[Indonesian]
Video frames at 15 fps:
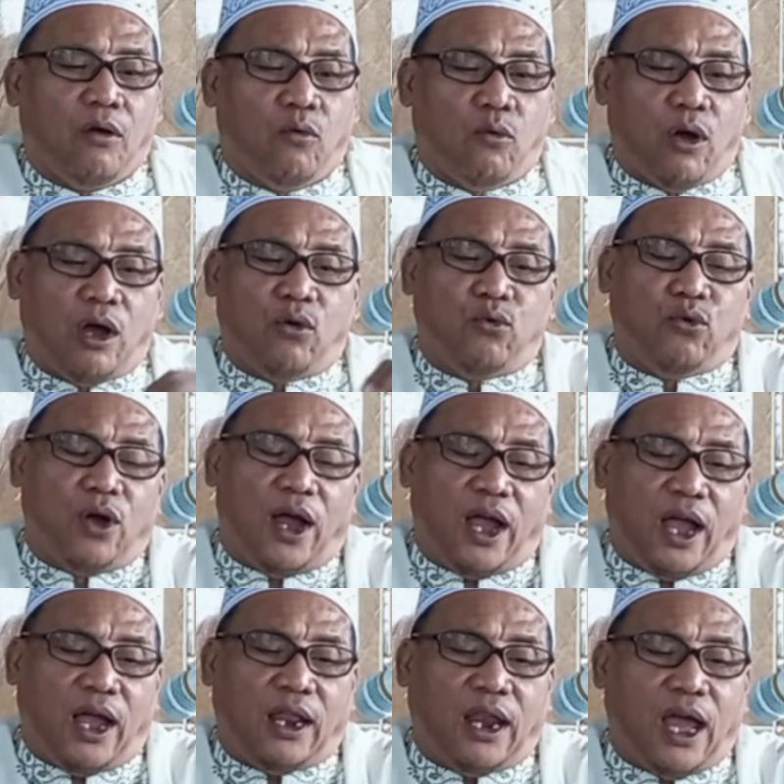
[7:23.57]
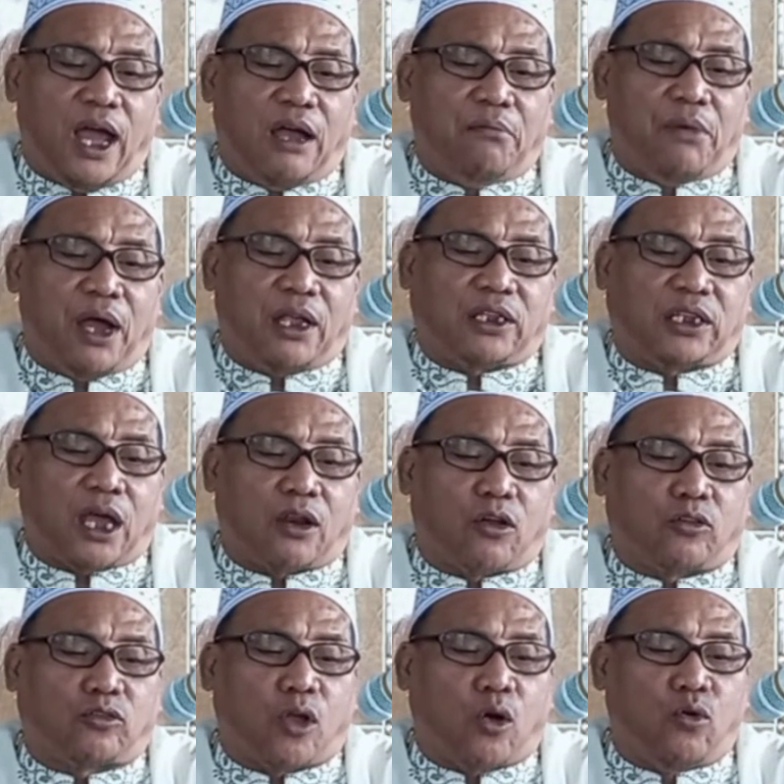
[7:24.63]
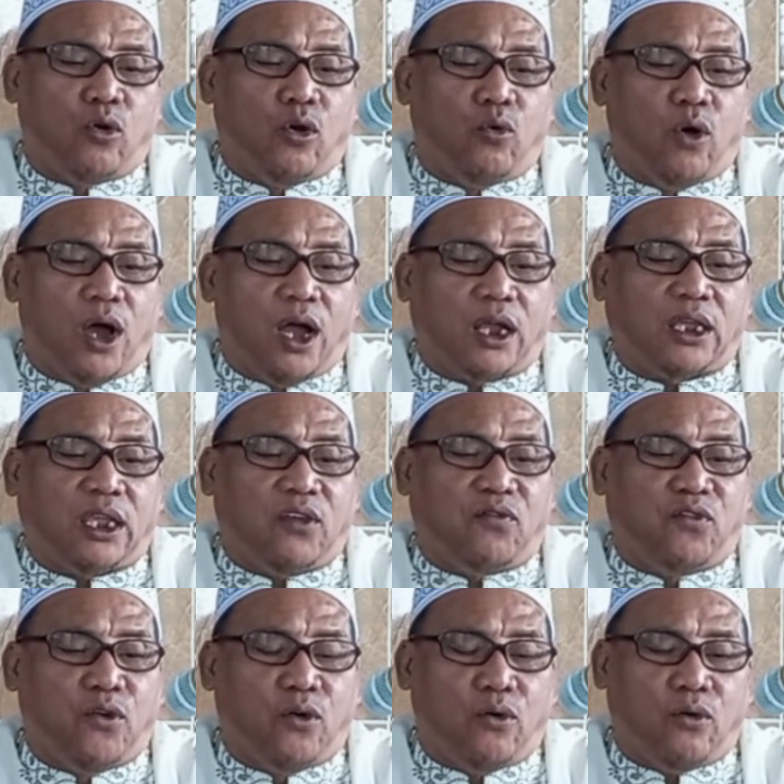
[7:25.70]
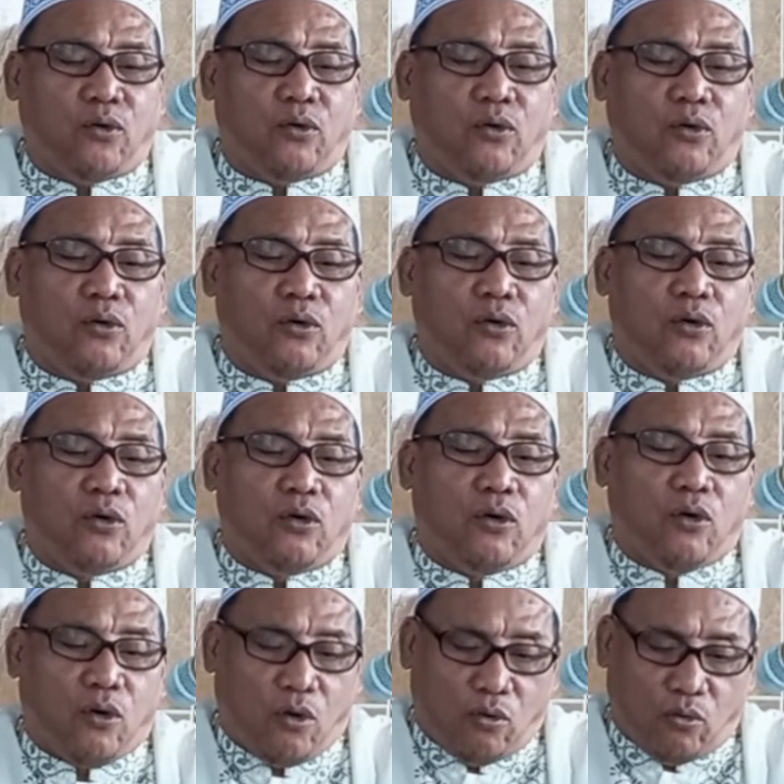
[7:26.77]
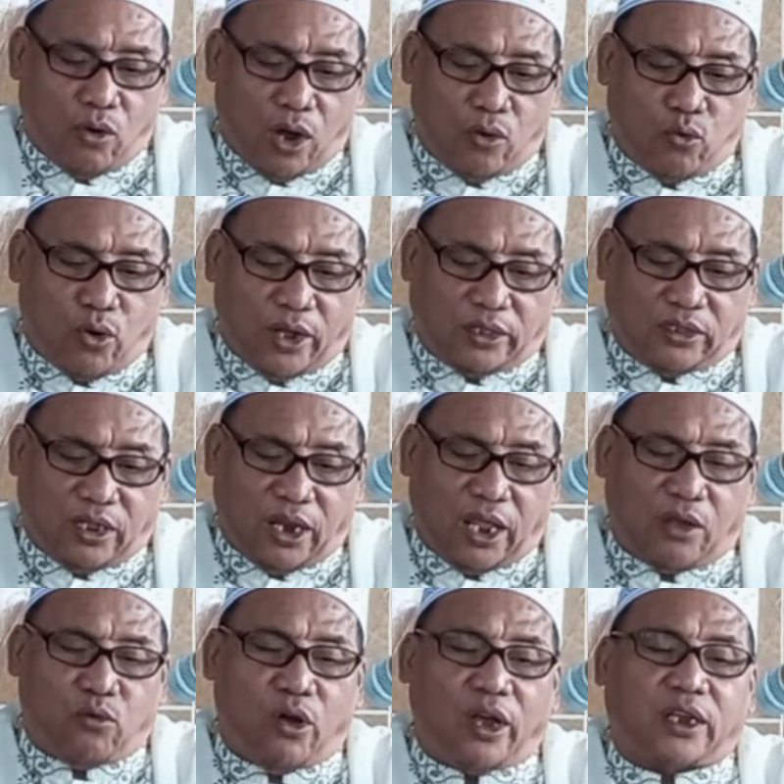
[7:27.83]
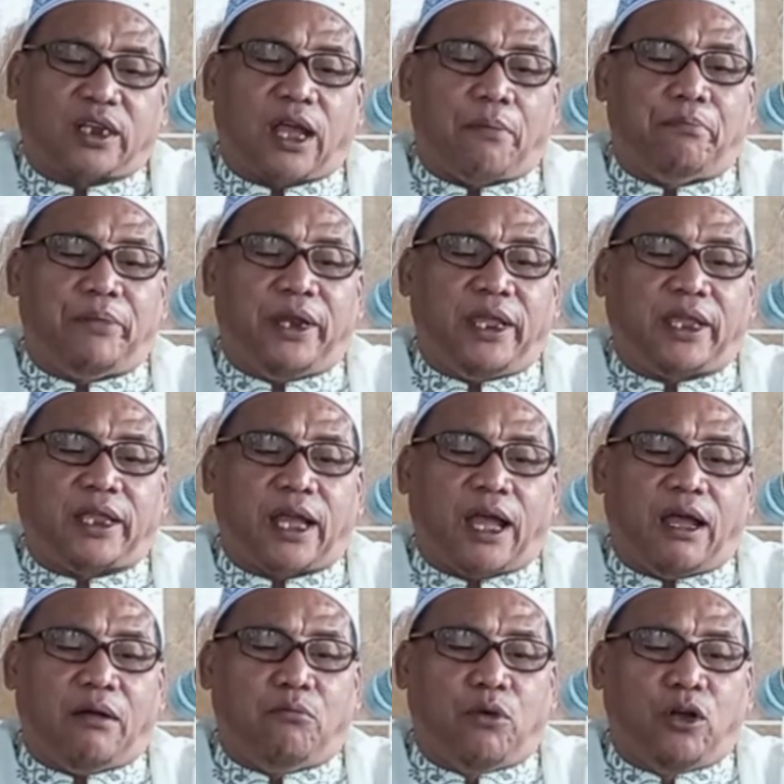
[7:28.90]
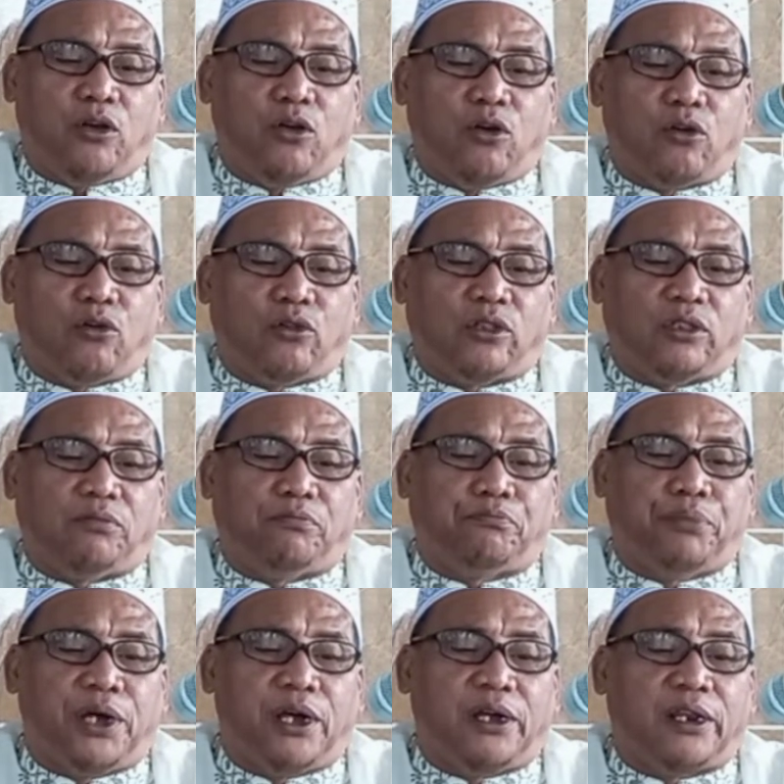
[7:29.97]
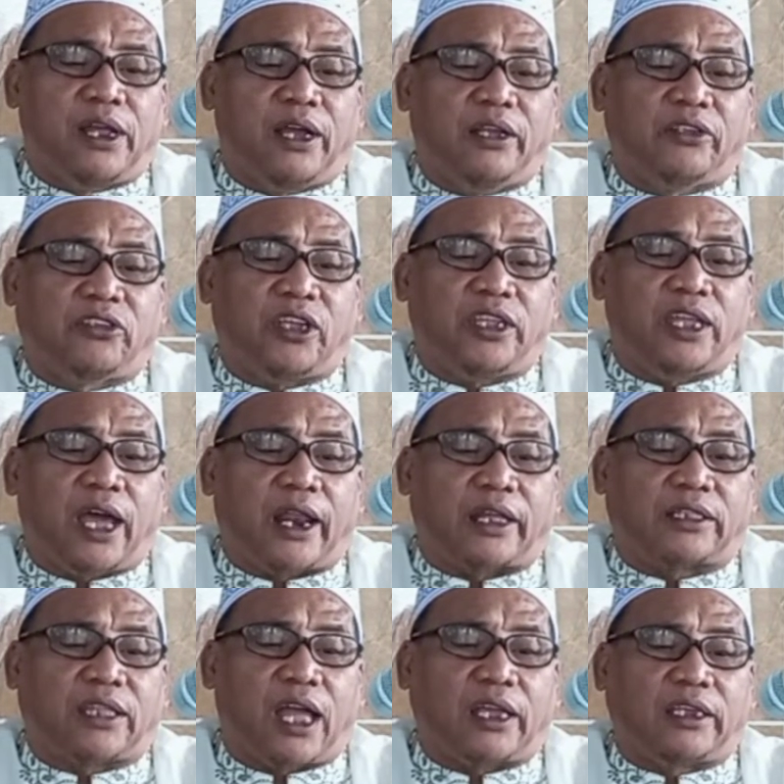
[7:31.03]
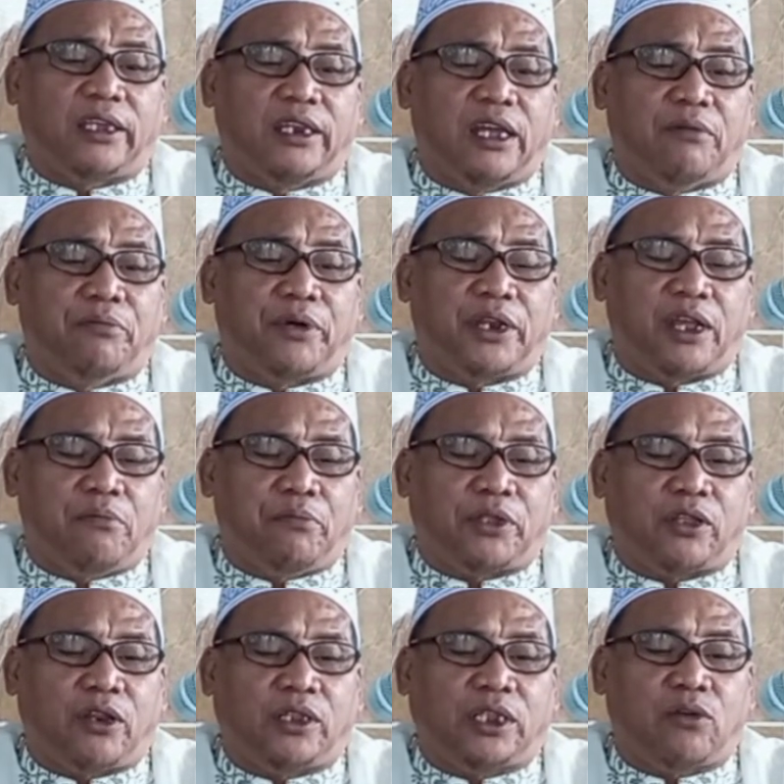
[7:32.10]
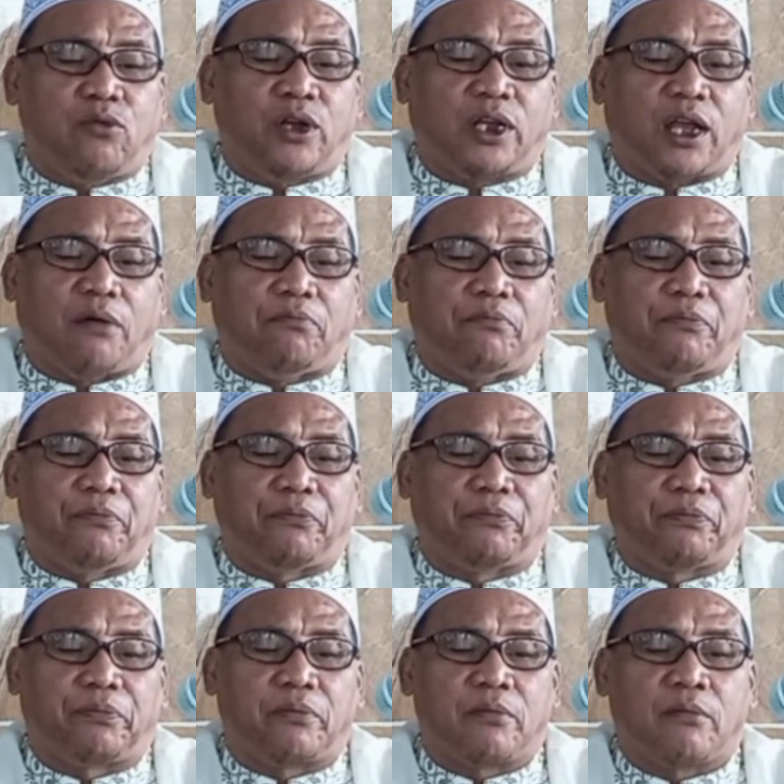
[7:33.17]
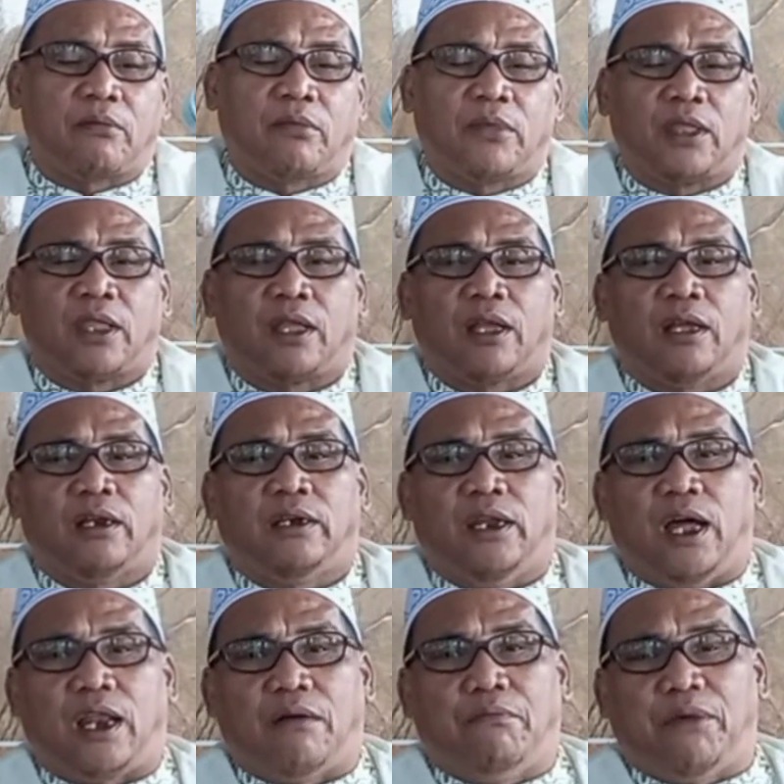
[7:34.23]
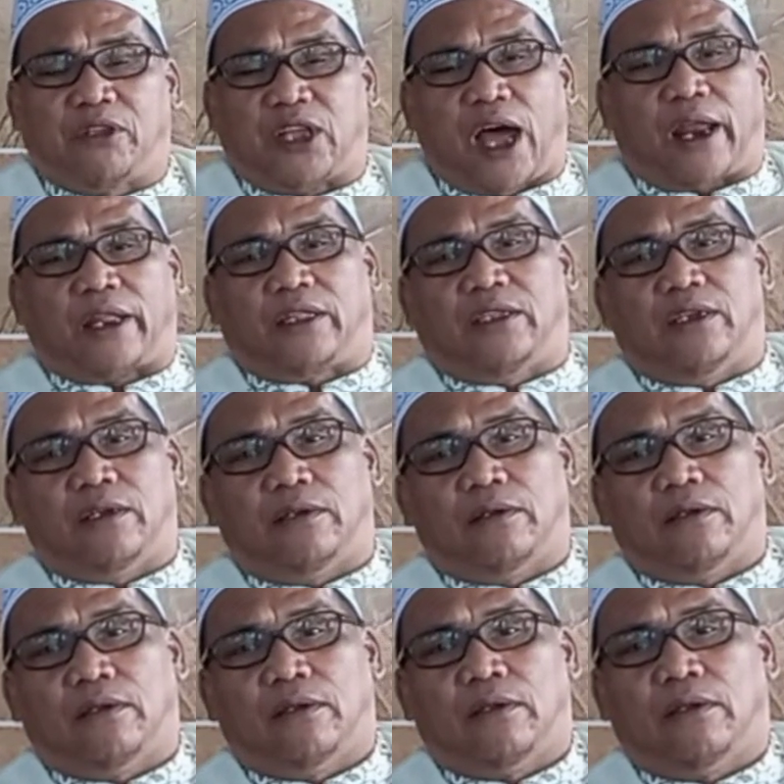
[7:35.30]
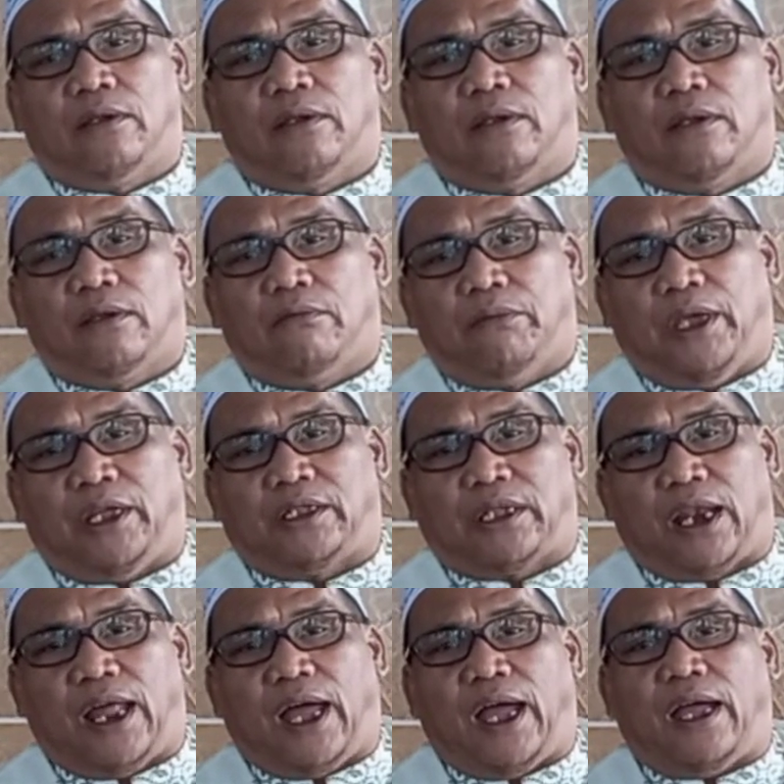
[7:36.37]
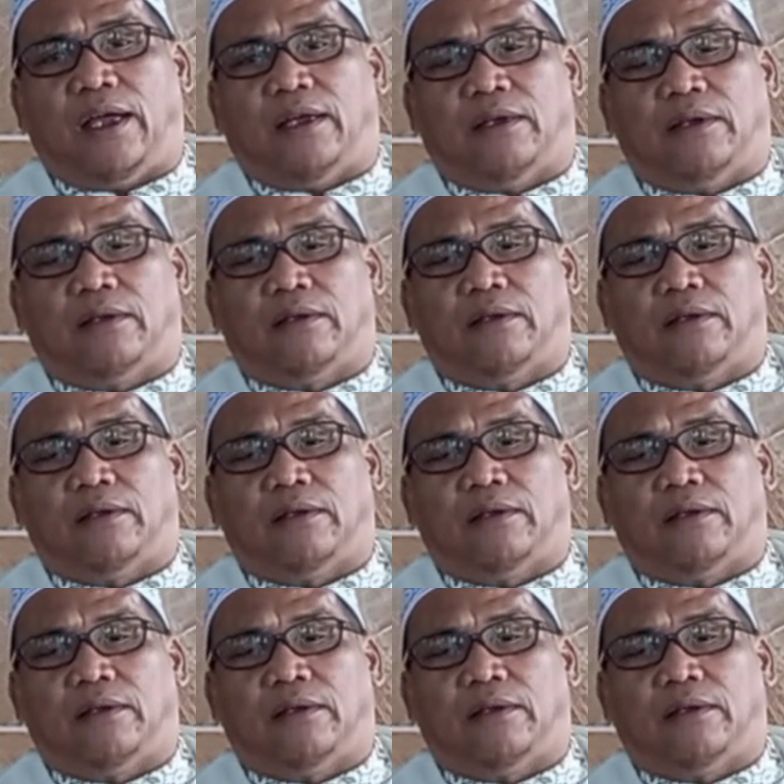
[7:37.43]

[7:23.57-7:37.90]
wa huwa ala ma syaratahul waqifu wa huwa tining wakaf nikah menurut bareng senyarataki dan bareng bersama saya wakaf dalam masyarakat ini telah